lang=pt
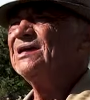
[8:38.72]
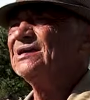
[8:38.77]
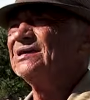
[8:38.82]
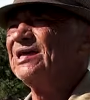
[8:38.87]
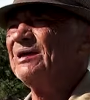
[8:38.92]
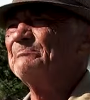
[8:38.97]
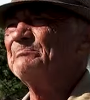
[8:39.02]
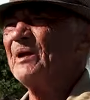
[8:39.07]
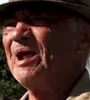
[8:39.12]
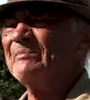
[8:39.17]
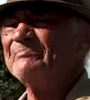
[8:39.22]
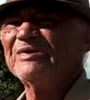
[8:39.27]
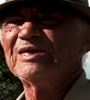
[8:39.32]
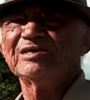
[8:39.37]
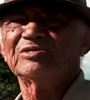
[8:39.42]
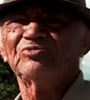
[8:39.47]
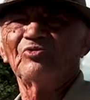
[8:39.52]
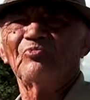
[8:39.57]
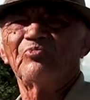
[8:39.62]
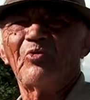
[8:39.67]
que para mim
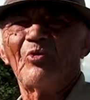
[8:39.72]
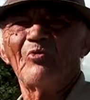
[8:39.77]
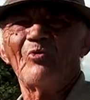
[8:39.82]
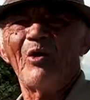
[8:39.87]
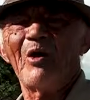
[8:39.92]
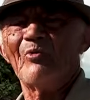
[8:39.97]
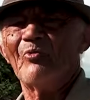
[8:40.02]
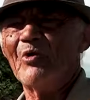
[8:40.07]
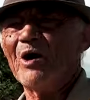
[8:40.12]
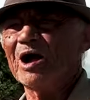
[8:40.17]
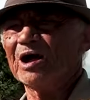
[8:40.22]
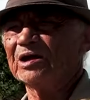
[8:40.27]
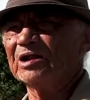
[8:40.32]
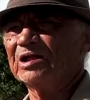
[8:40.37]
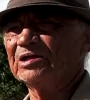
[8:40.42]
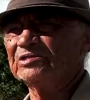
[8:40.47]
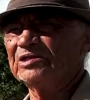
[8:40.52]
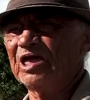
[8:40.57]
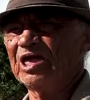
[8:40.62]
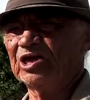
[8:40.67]
isso foi uma, uma,
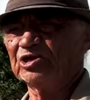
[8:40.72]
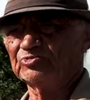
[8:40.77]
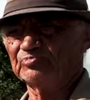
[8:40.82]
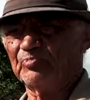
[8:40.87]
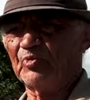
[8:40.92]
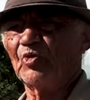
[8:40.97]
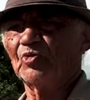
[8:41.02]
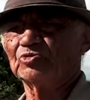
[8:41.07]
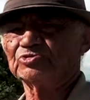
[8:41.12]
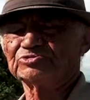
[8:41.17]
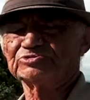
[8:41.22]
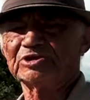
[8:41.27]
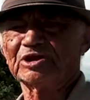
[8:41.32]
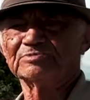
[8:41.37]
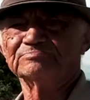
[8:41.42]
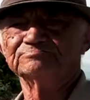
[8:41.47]
grande resposta.